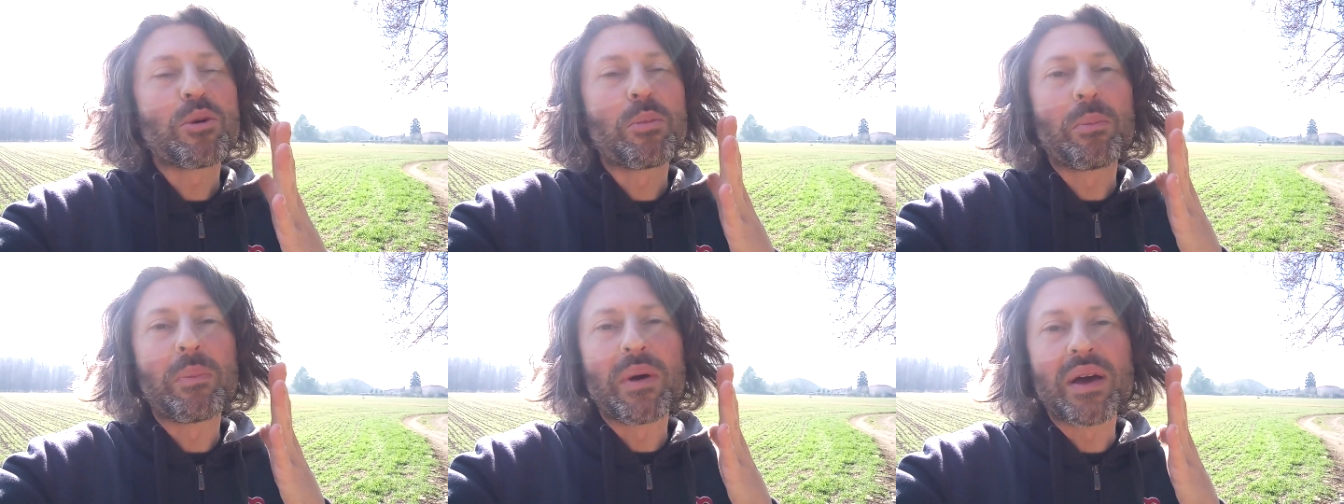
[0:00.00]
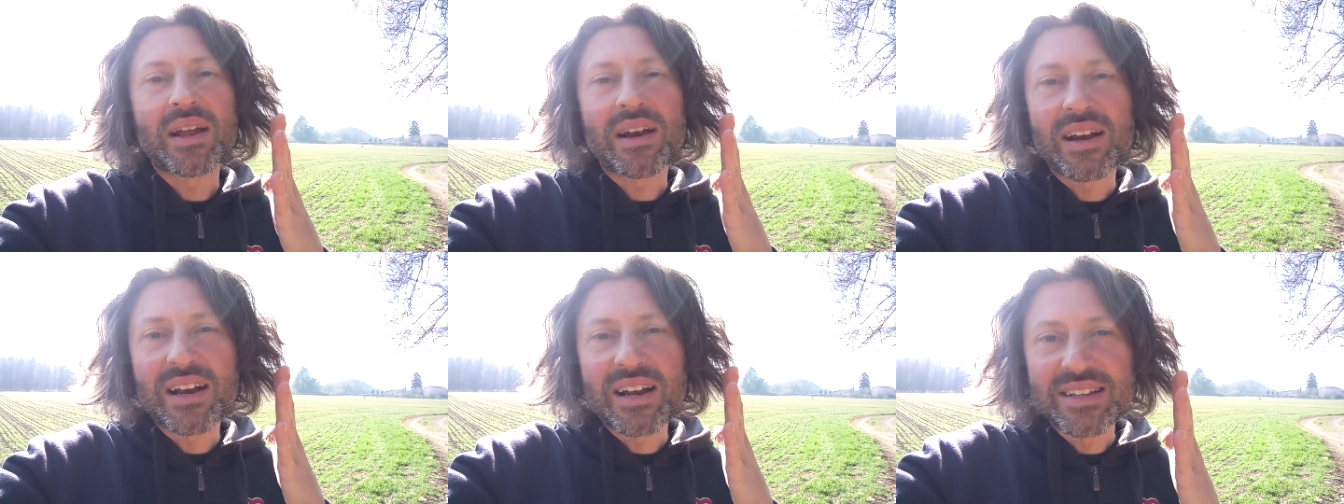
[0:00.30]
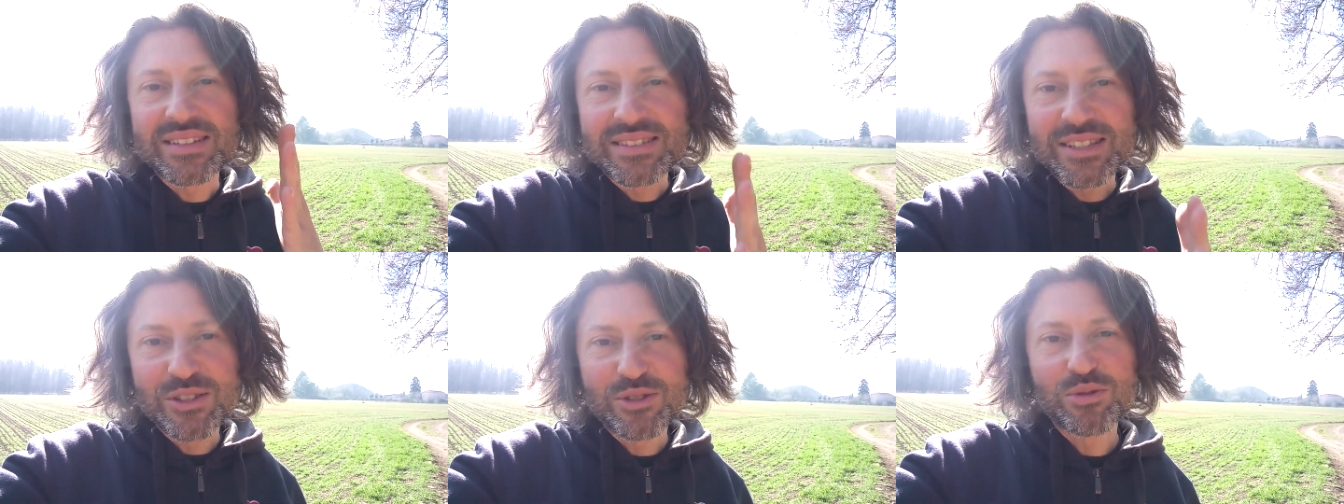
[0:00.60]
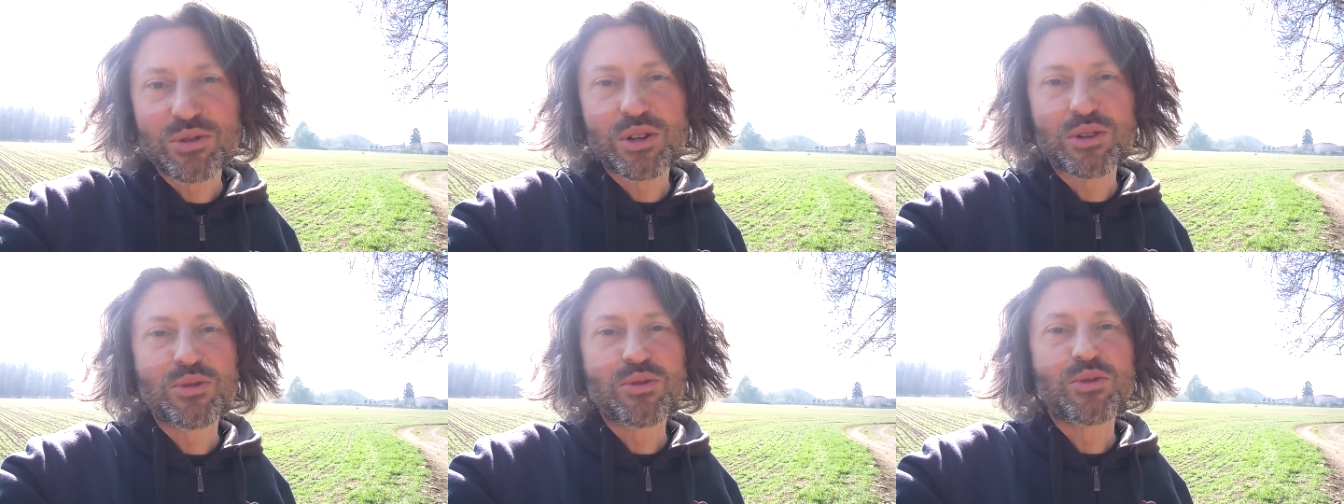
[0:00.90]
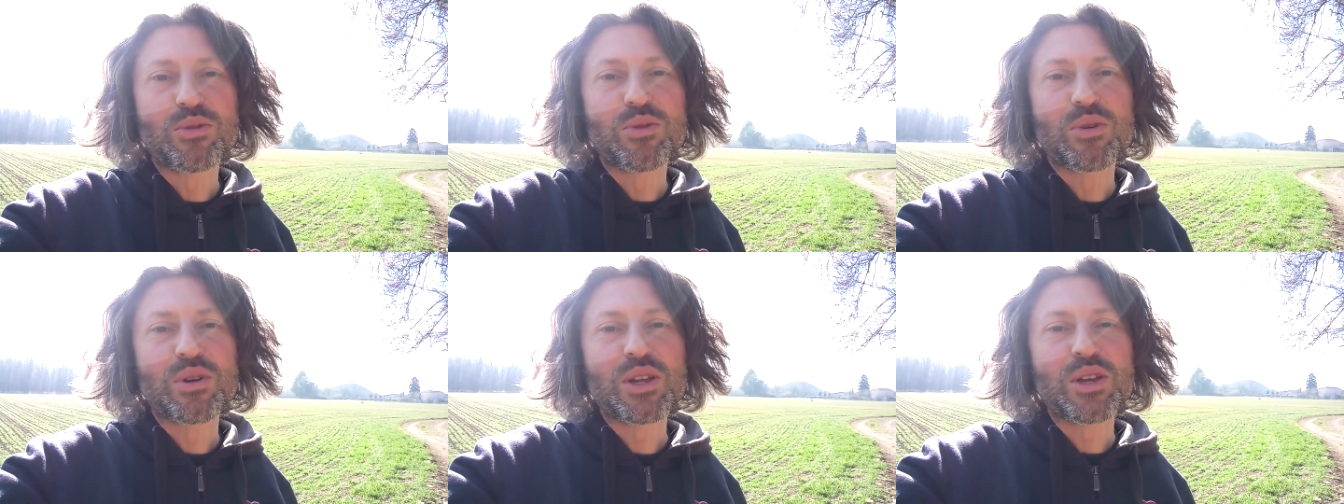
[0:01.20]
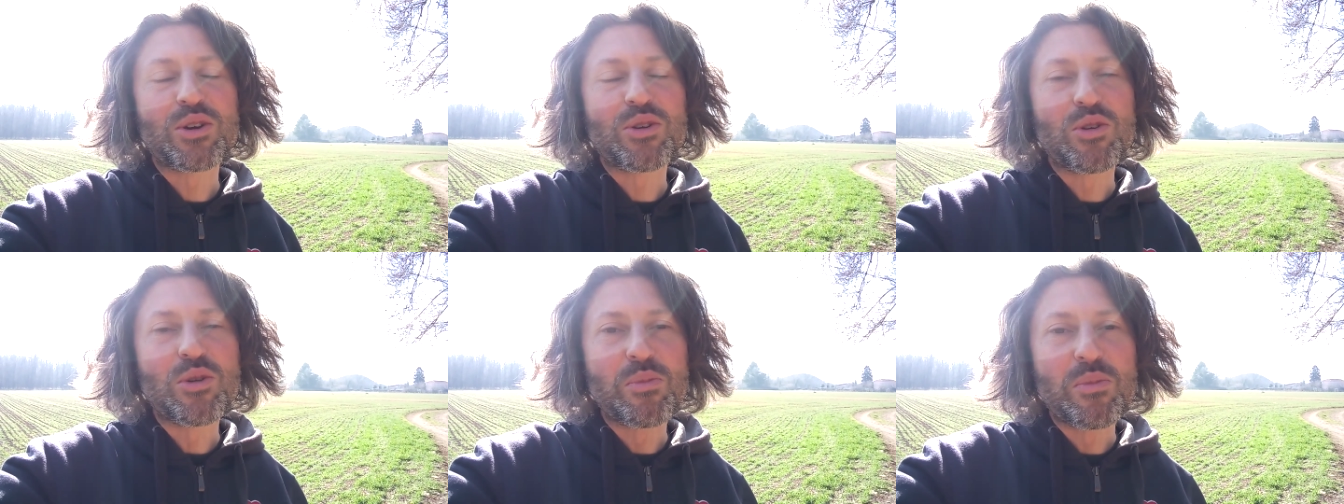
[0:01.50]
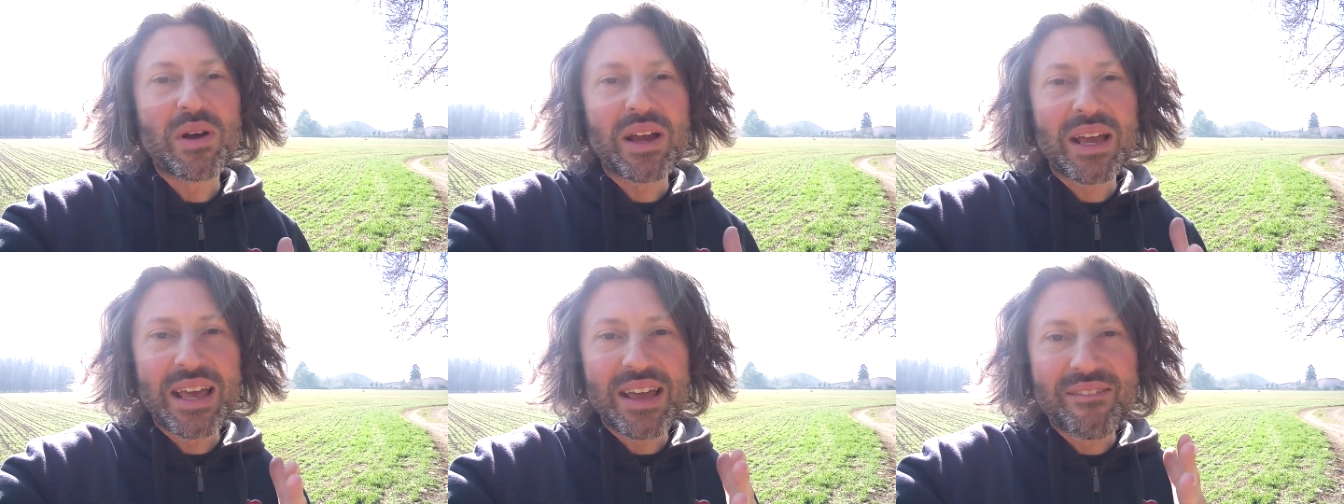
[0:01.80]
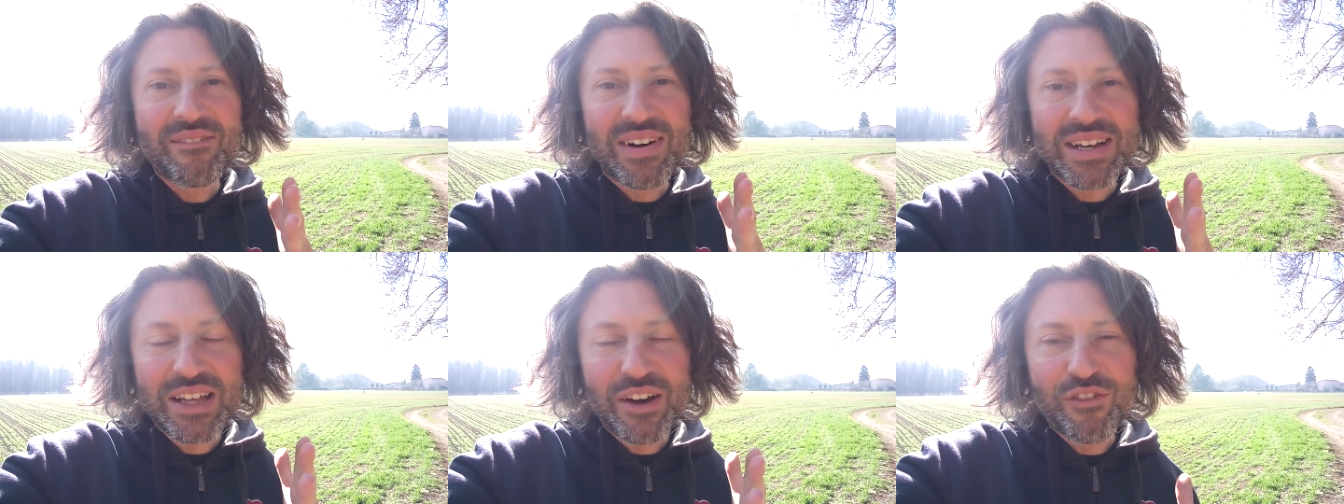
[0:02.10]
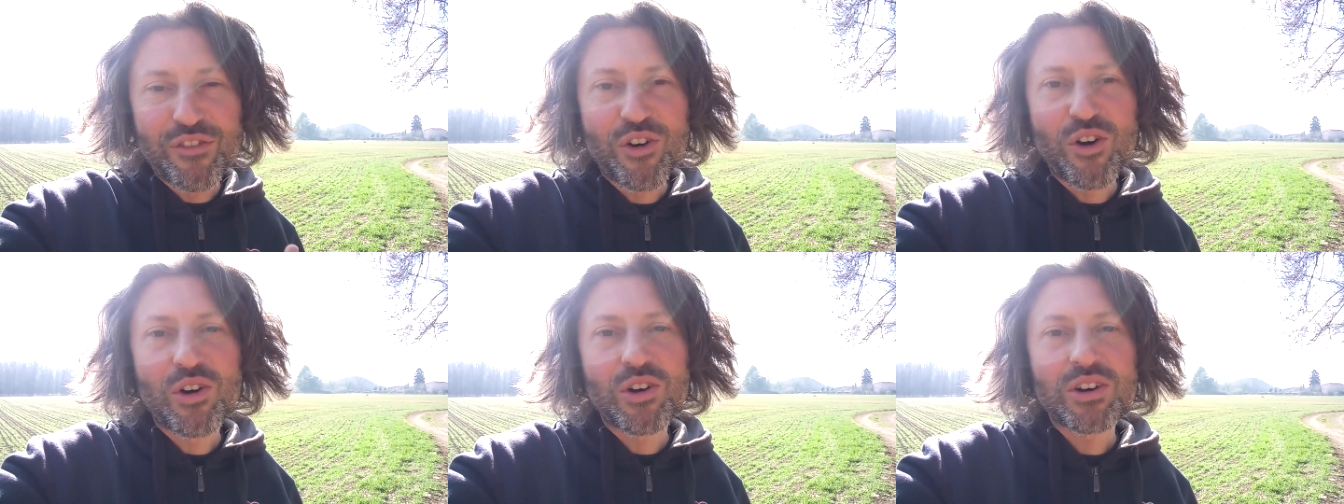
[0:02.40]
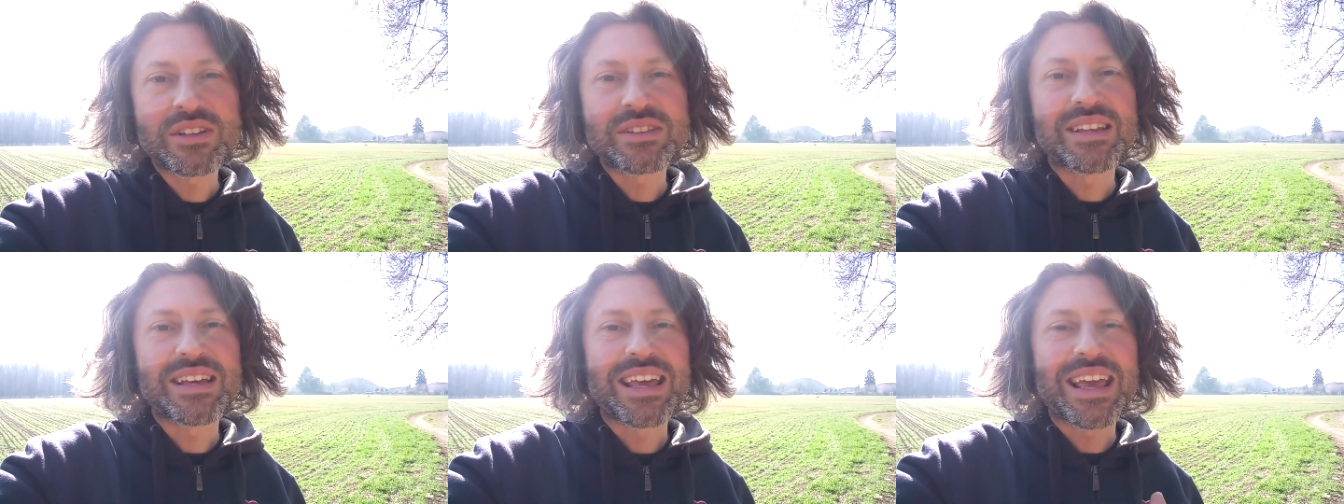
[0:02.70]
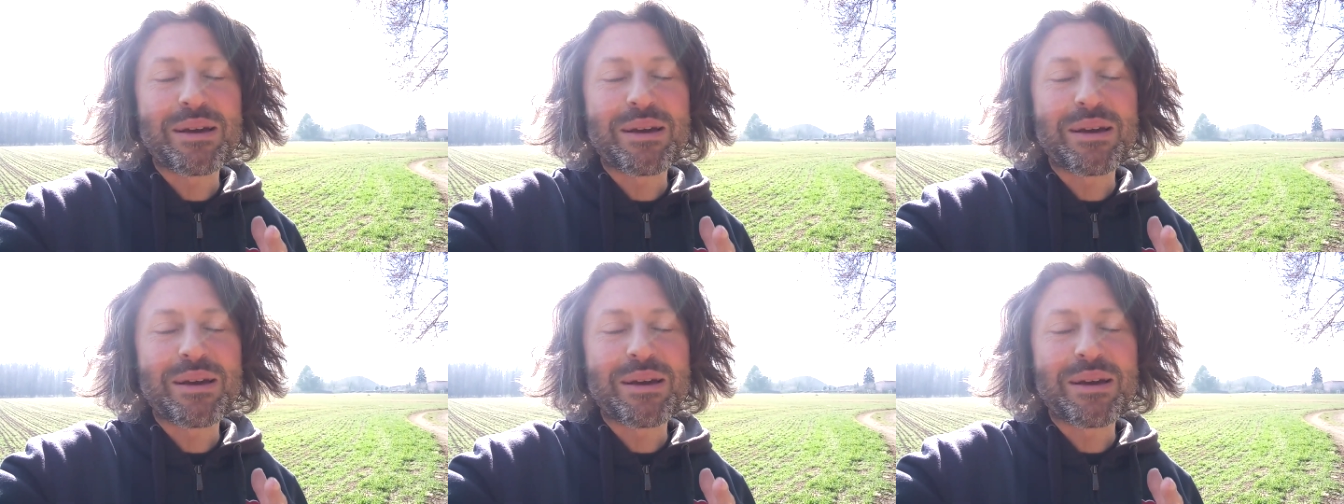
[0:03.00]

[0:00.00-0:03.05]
per la stesura di un curriculum che vada forte,